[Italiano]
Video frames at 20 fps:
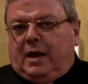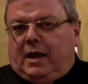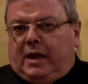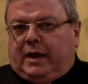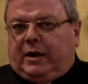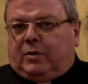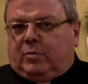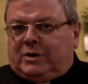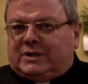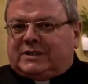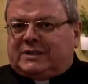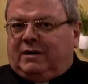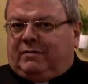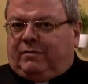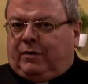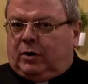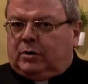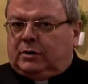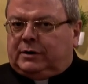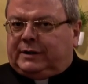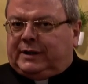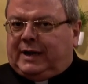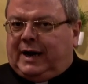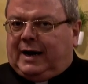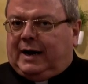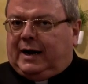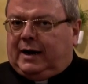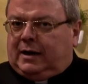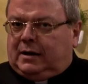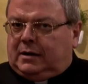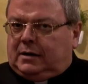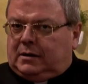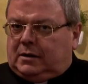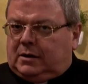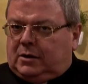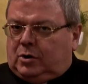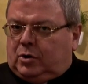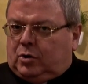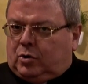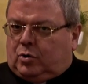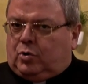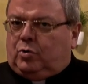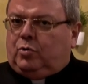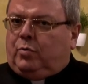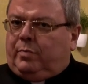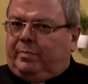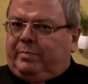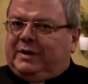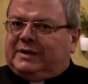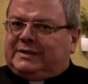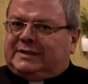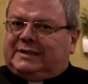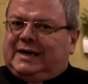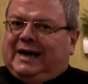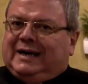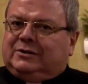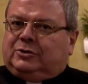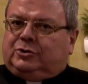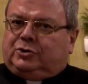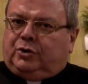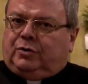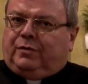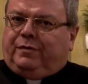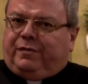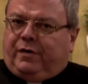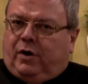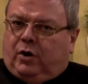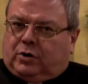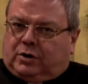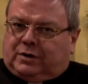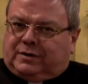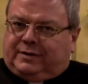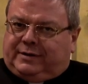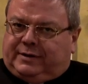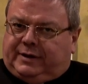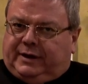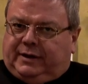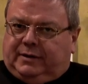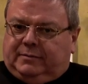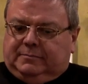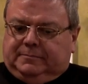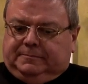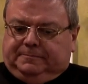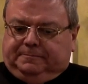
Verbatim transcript: E questa volta con un messaggio forte.